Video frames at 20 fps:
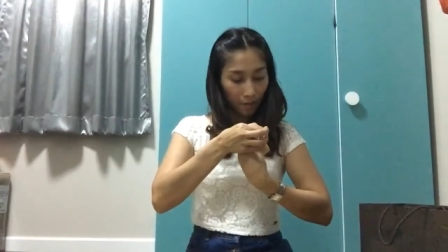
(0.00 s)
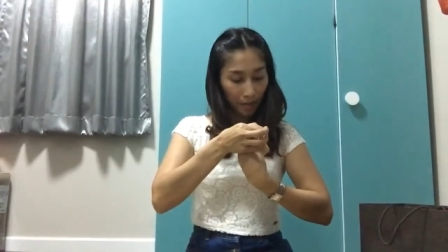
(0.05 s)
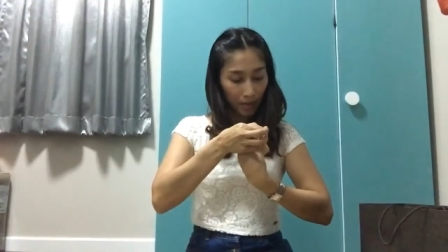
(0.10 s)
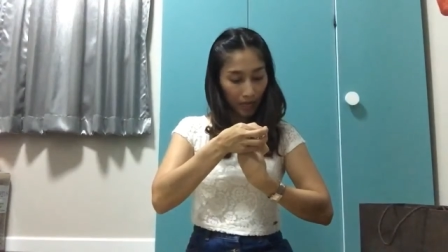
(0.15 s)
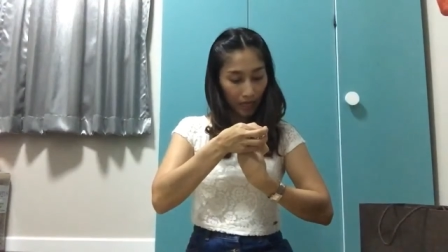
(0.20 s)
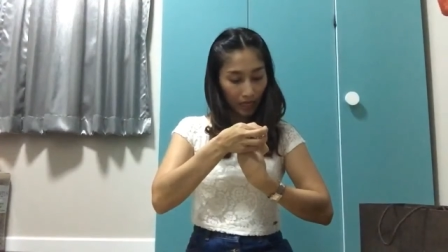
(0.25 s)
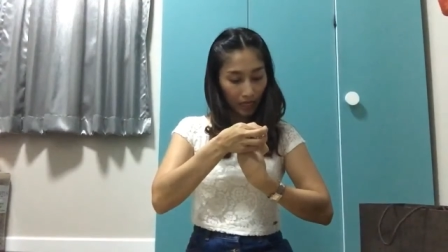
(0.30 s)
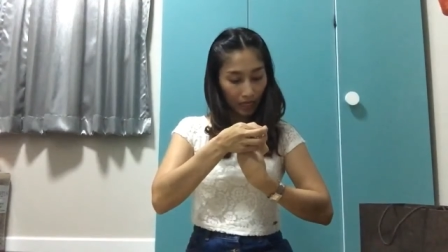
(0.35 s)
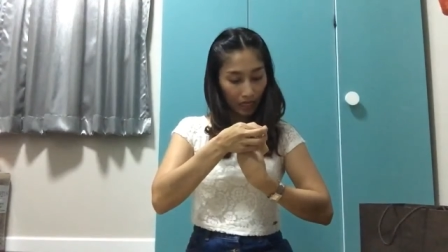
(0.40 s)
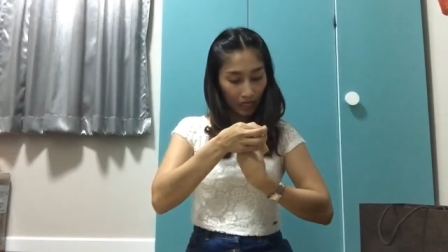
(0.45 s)

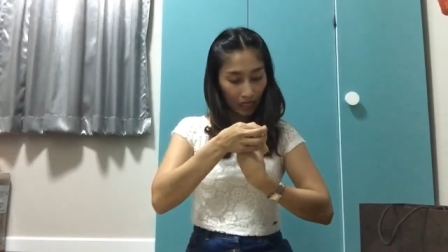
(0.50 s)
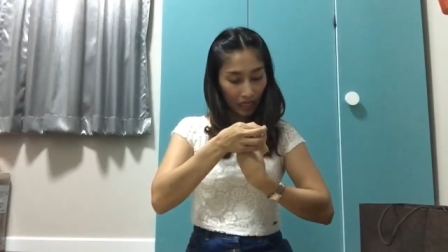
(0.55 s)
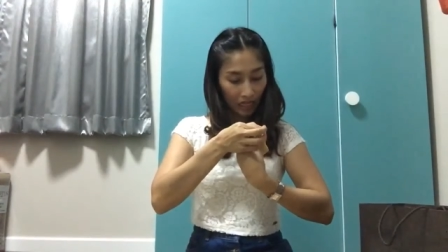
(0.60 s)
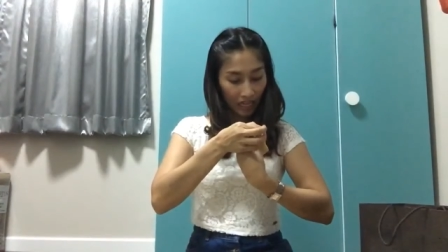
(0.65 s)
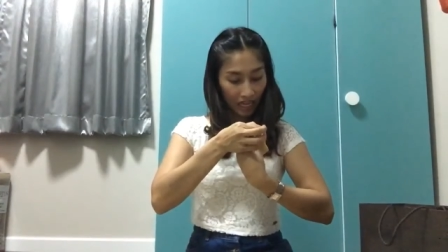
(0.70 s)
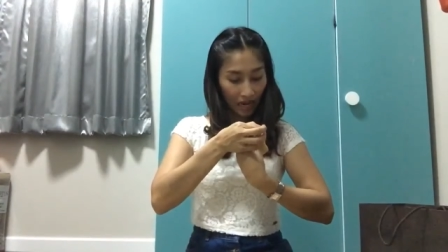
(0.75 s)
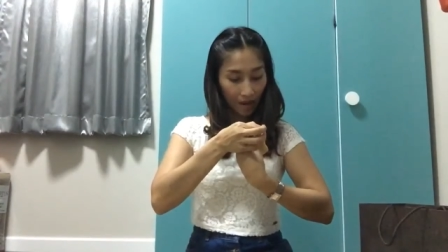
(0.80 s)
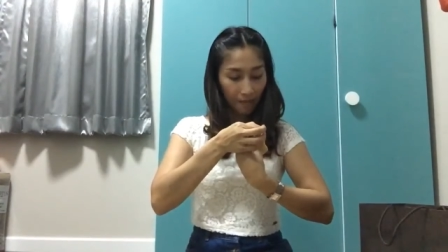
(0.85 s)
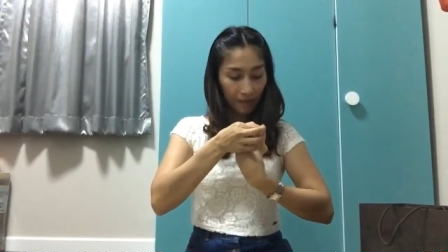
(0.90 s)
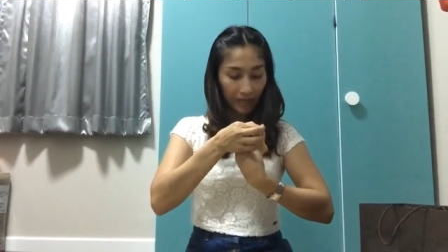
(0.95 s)
Made in
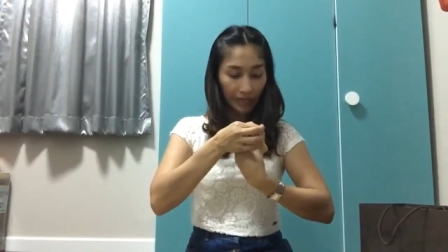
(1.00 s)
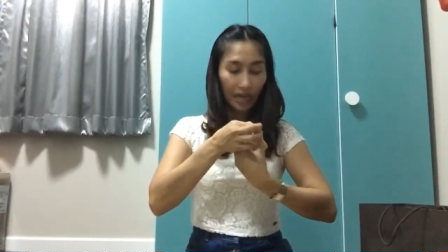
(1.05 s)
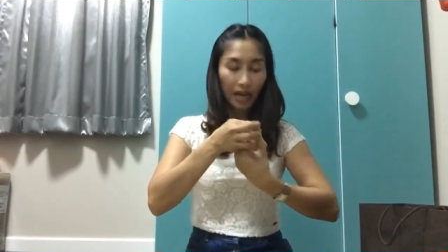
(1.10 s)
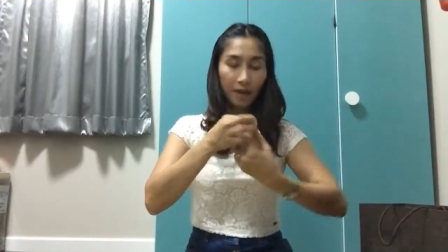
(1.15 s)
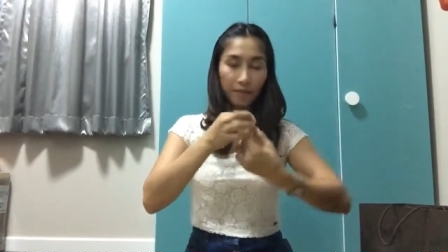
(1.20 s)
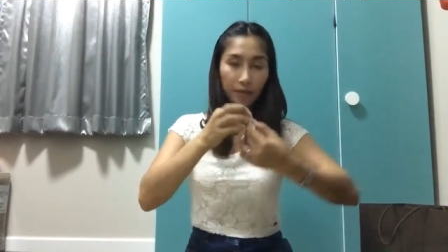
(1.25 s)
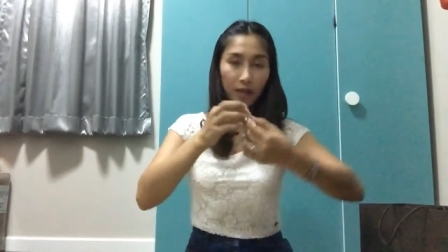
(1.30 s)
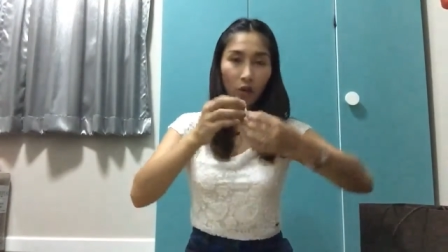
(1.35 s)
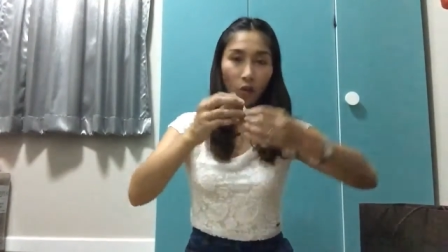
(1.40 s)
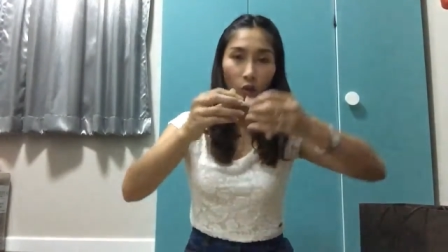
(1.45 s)
India เหมือน
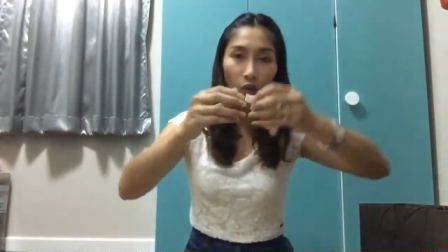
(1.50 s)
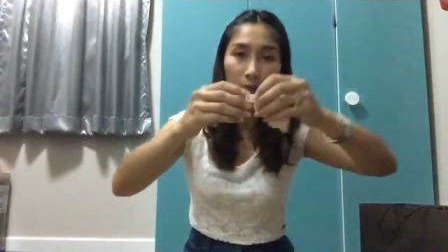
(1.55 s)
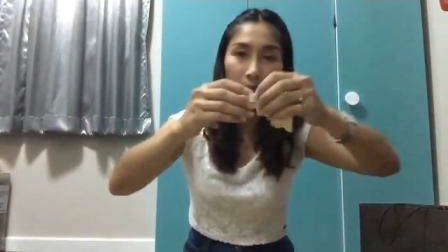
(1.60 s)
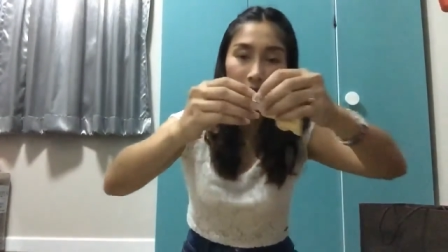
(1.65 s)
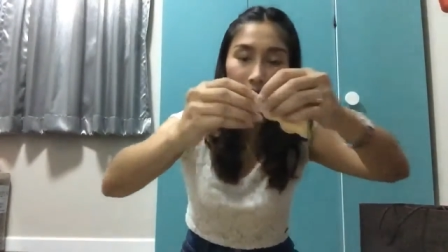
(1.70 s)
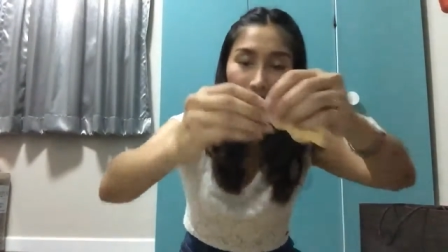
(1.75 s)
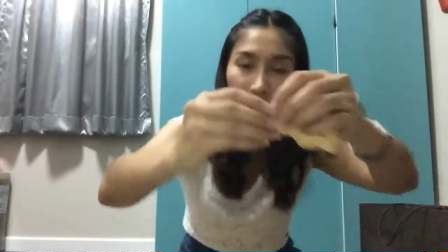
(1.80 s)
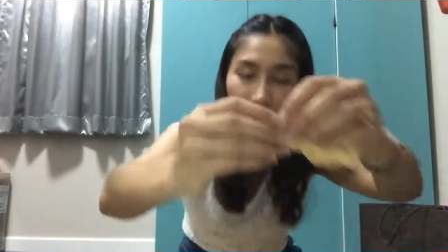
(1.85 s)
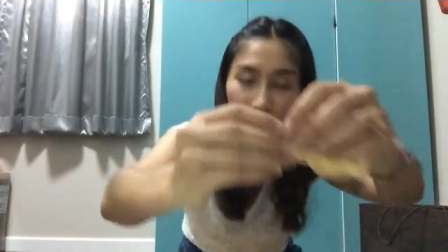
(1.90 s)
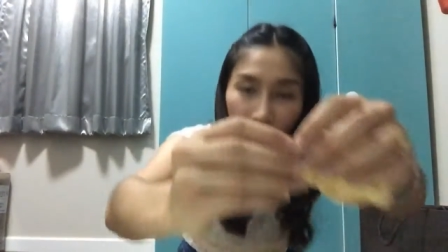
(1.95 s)
กันมีโค้ด
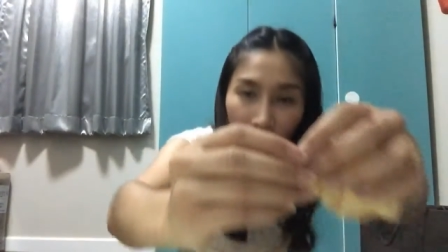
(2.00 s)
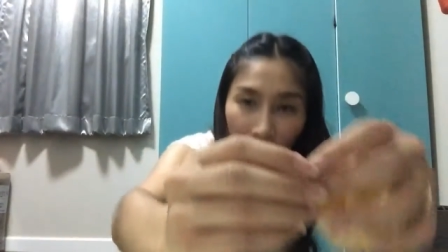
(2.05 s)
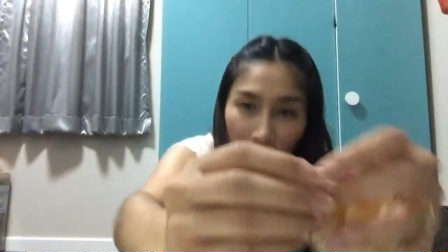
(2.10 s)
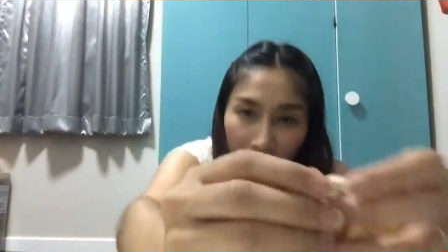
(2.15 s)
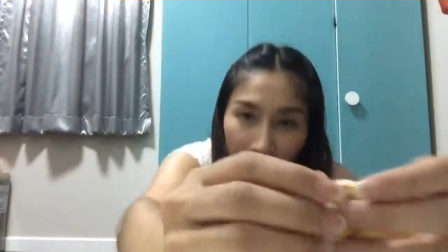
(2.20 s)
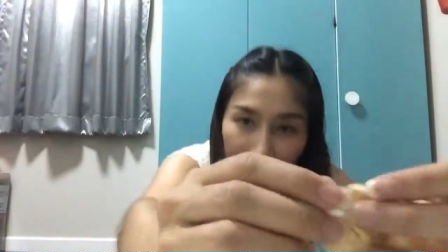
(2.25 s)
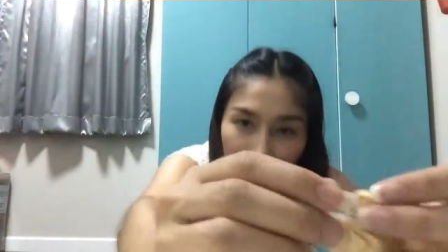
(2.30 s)
เหมือนกันค่ะ